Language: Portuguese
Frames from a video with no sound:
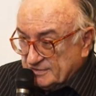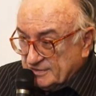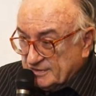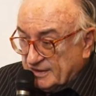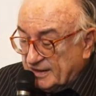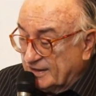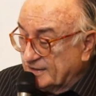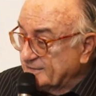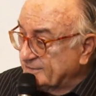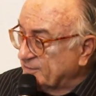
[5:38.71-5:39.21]

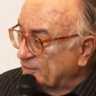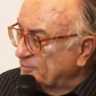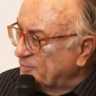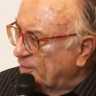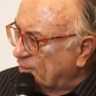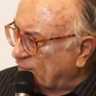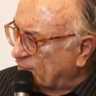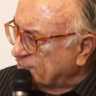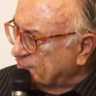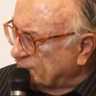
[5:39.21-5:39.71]
Eles estão
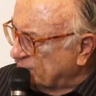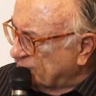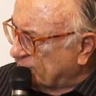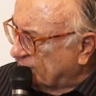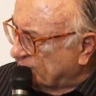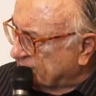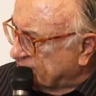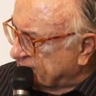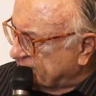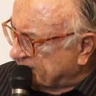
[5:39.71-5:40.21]
melhores que
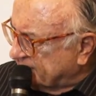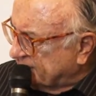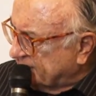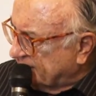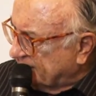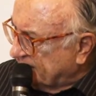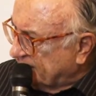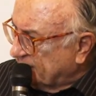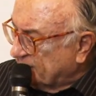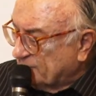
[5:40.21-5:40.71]
nós.
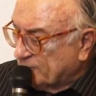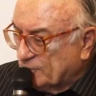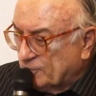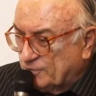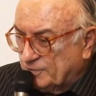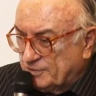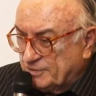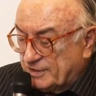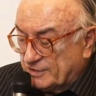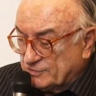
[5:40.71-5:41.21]

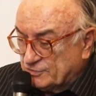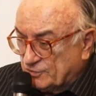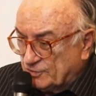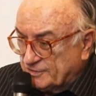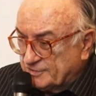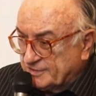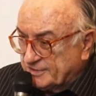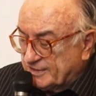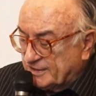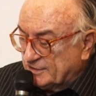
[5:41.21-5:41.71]
Uma das
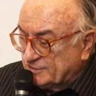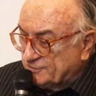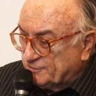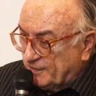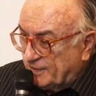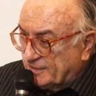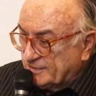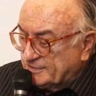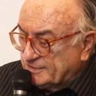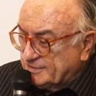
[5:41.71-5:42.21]
coisas que eles
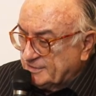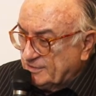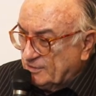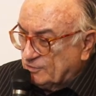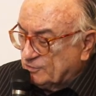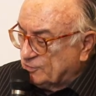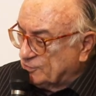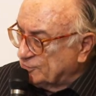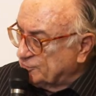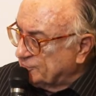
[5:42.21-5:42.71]
fazem é o
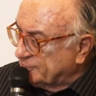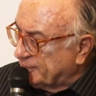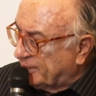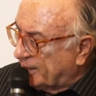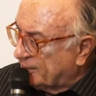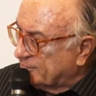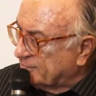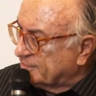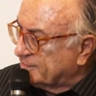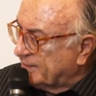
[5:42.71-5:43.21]
custo
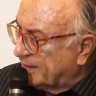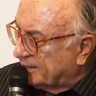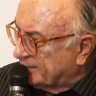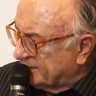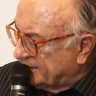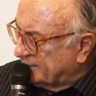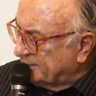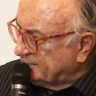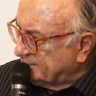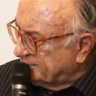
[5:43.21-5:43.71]
d'água, que é
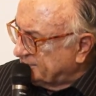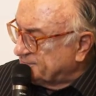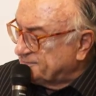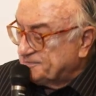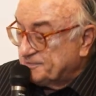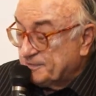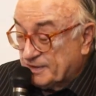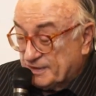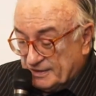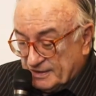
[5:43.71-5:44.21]
grande.
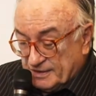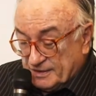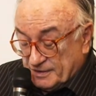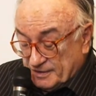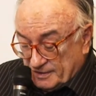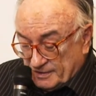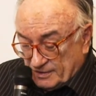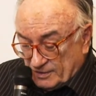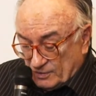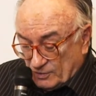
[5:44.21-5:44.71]

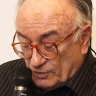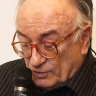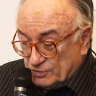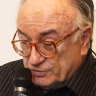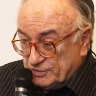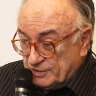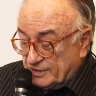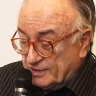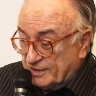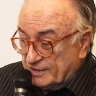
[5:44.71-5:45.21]

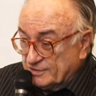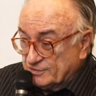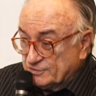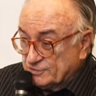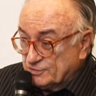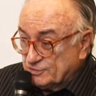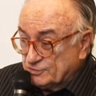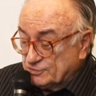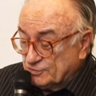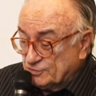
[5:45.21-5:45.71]
Outra, eles
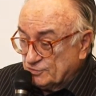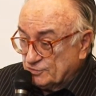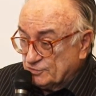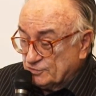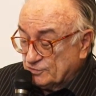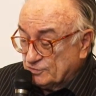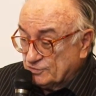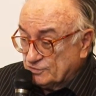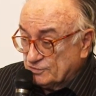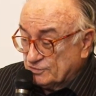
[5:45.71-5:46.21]

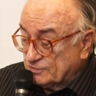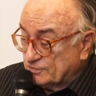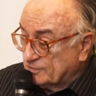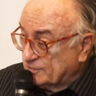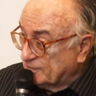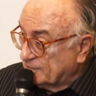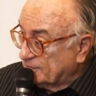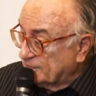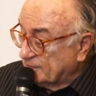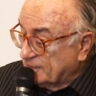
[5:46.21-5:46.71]
usam
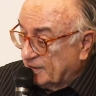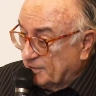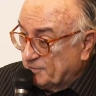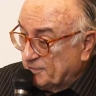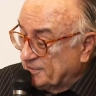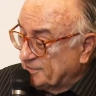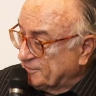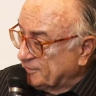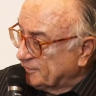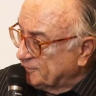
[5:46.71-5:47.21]
a
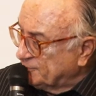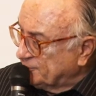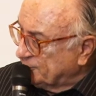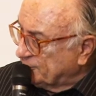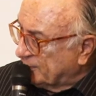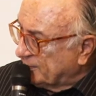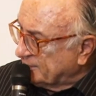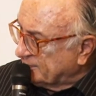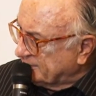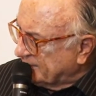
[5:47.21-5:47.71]
medição
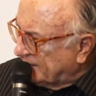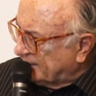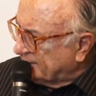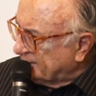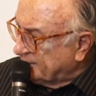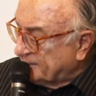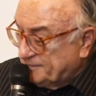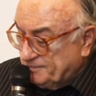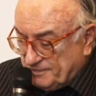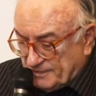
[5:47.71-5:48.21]

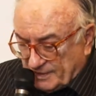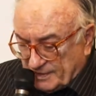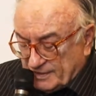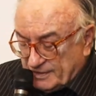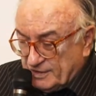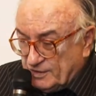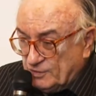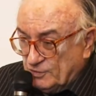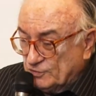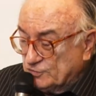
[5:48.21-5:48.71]
individualizada
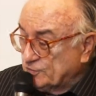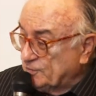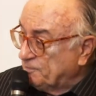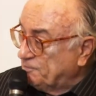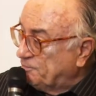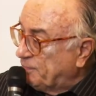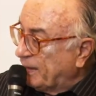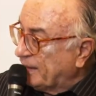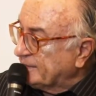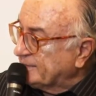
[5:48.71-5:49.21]
e usam
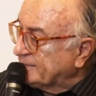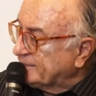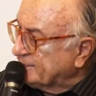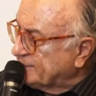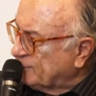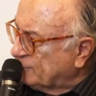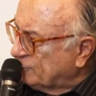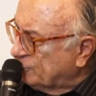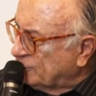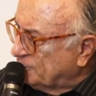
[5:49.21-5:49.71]
peças
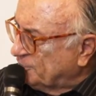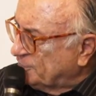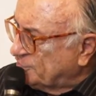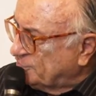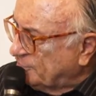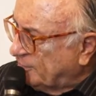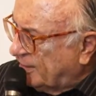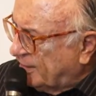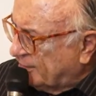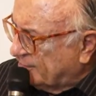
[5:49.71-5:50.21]
que
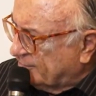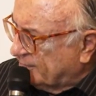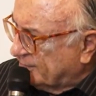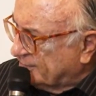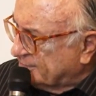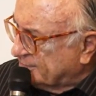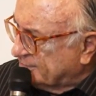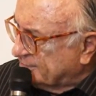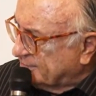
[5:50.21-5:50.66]
economizam água.